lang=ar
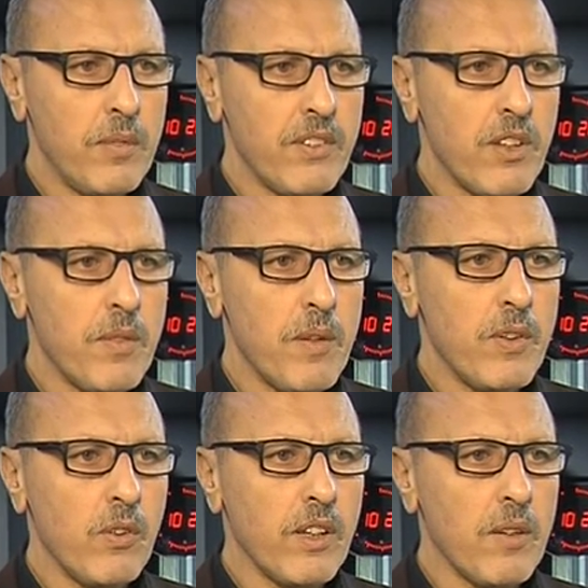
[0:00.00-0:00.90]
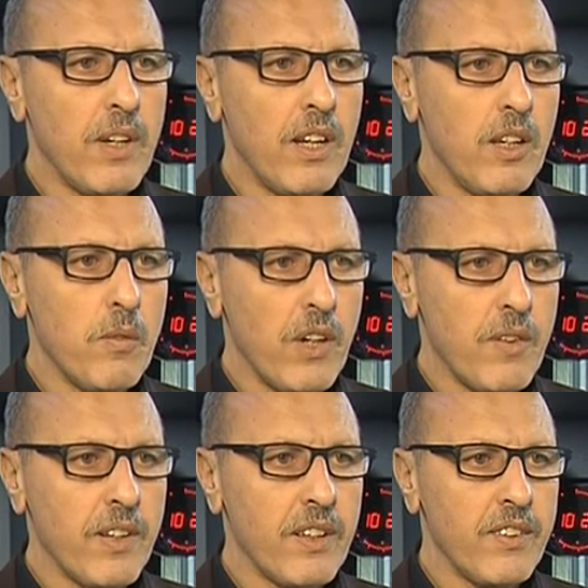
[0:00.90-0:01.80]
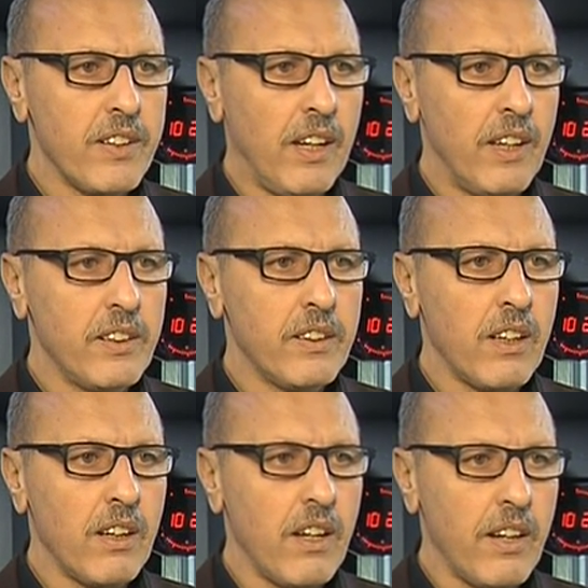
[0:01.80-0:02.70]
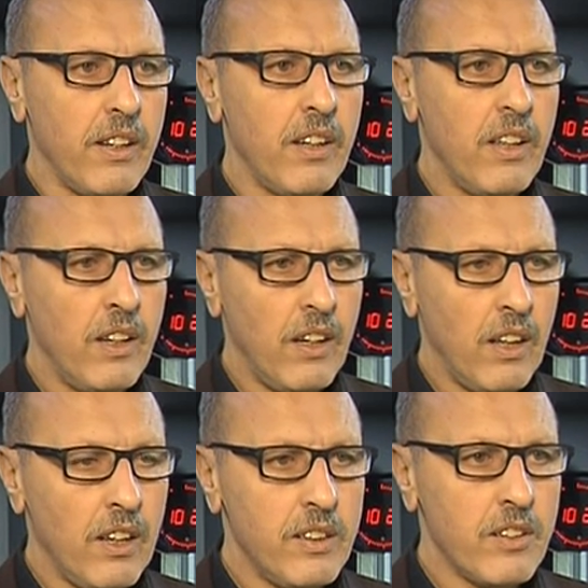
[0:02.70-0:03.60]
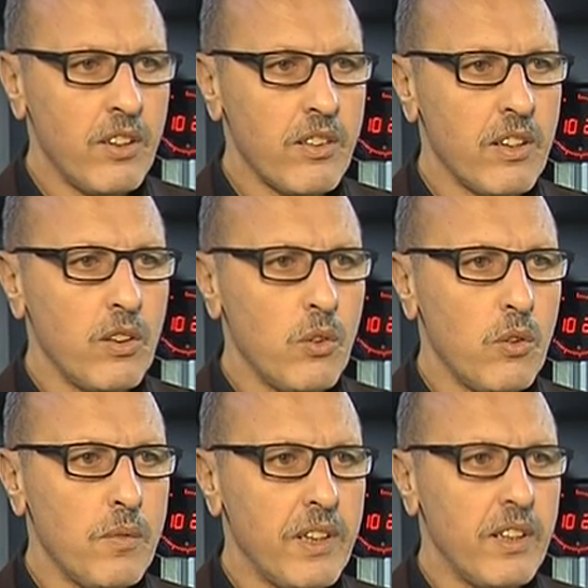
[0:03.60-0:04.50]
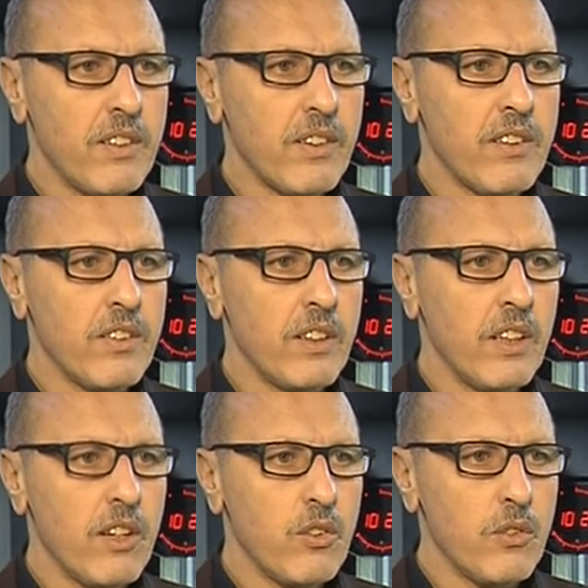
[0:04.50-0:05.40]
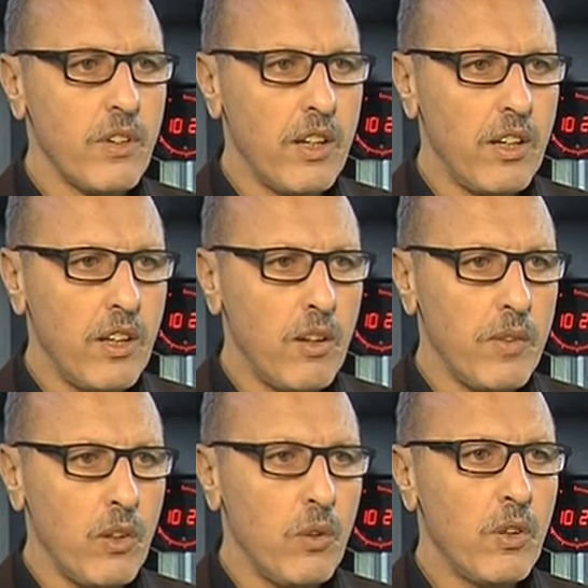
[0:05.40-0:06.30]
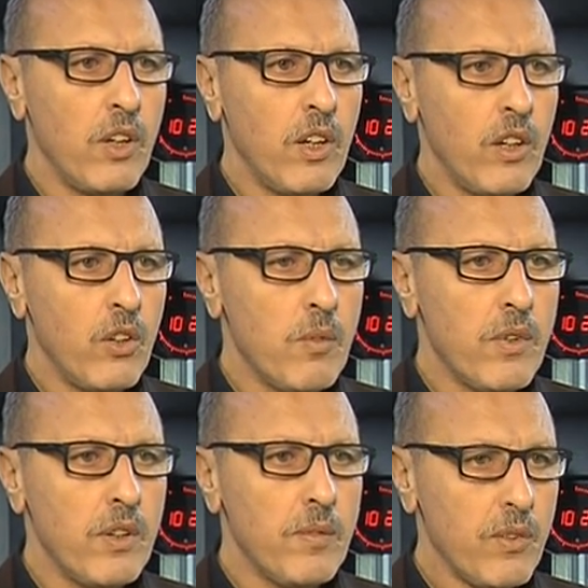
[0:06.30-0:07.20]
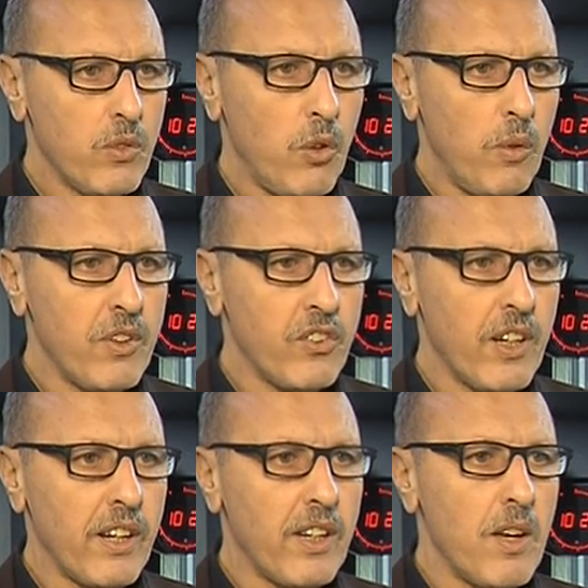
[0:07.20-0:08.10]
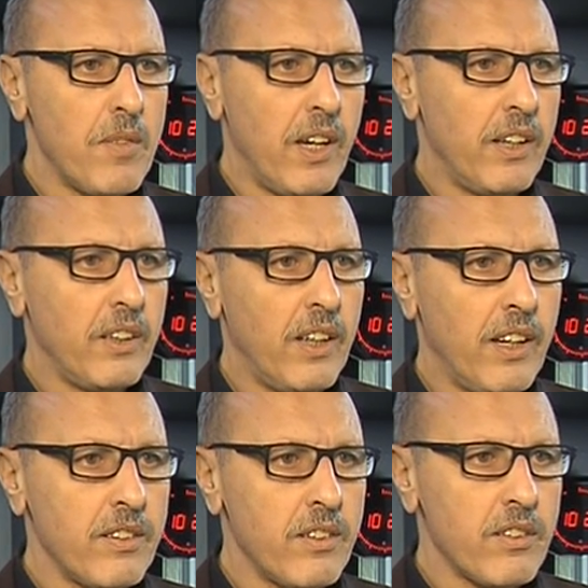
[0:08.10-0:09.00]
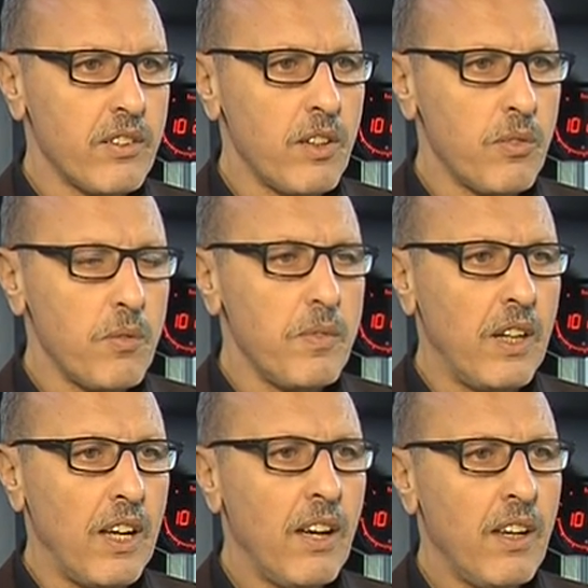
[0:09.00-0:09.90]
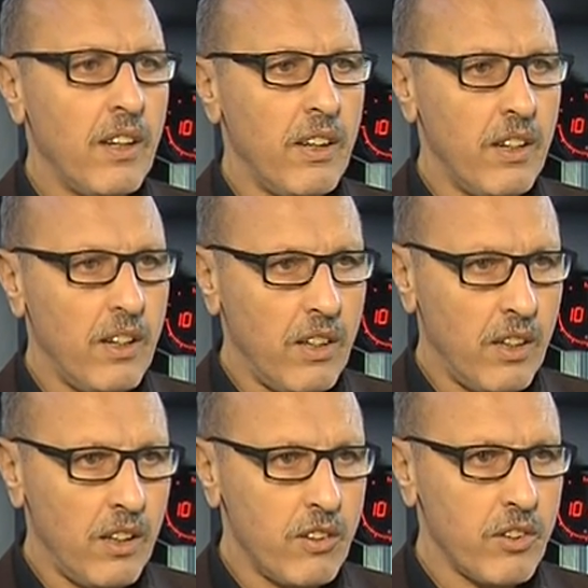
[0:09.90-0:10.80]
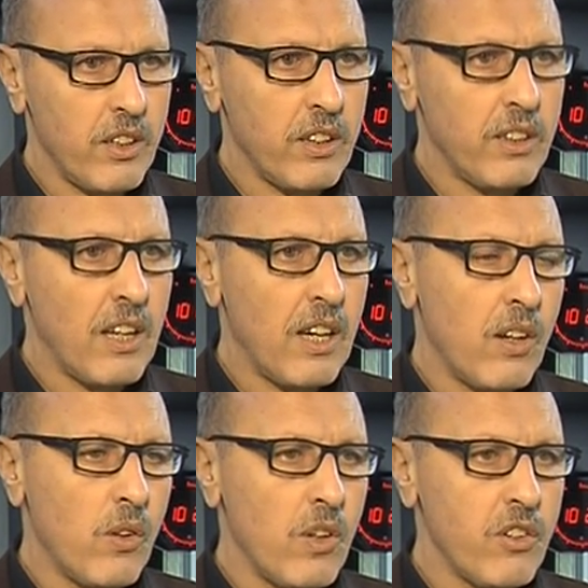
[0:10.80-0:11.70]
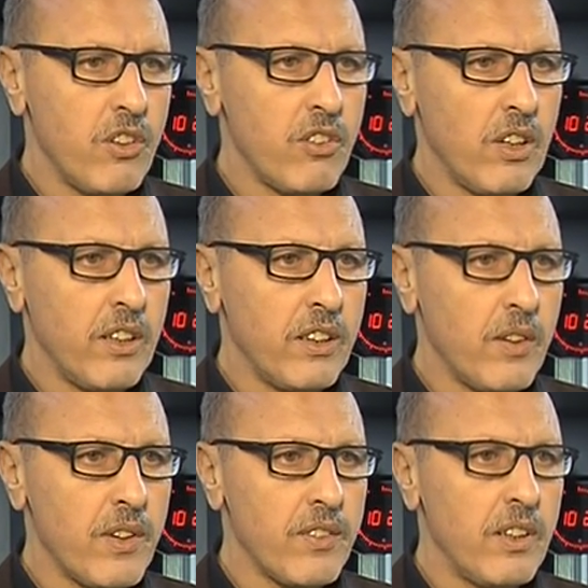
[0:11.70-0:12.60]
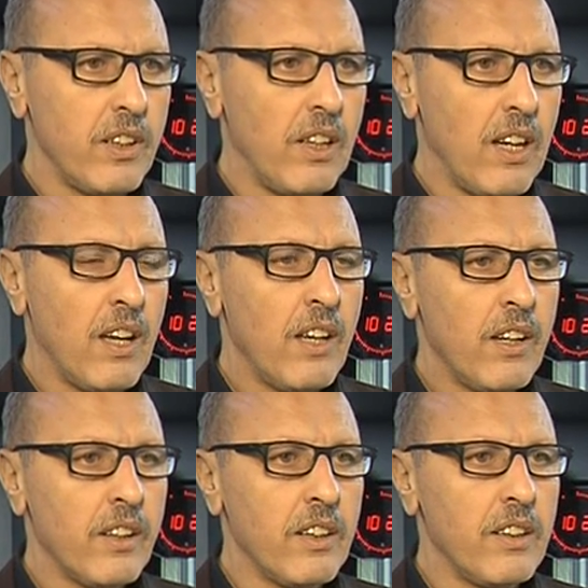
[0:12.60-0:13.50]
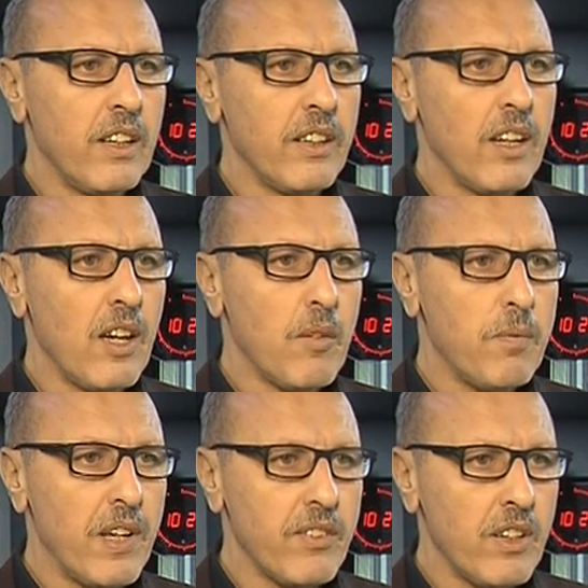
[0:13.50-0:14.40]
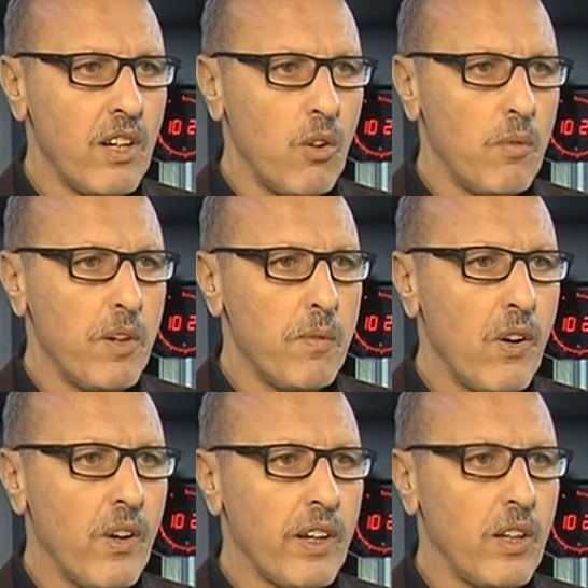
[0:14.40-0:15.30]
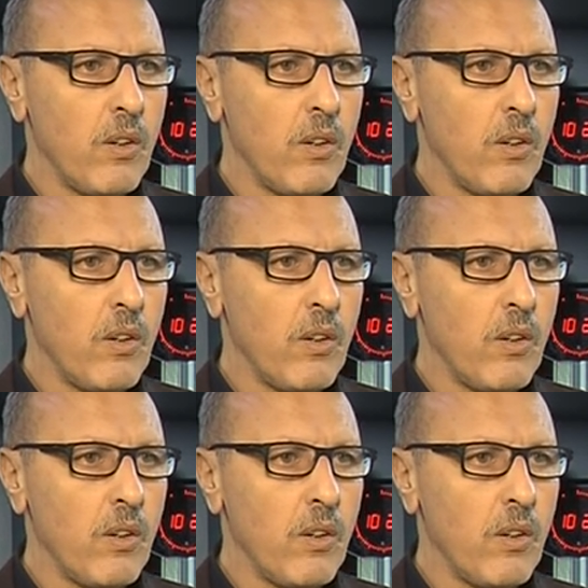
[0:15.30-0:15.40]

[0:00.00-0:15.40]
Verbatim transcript: بالتمام والكمال لمرافقة هذا الحدث القاري الذي تحتضن مدينة قسنطينة جزءا منه يوم مفتوح بالشراكة مع إذاعات سطيف ميلا آه، سكيكدا وجيجل إضافة إلى كذلك باتنا أم البواقي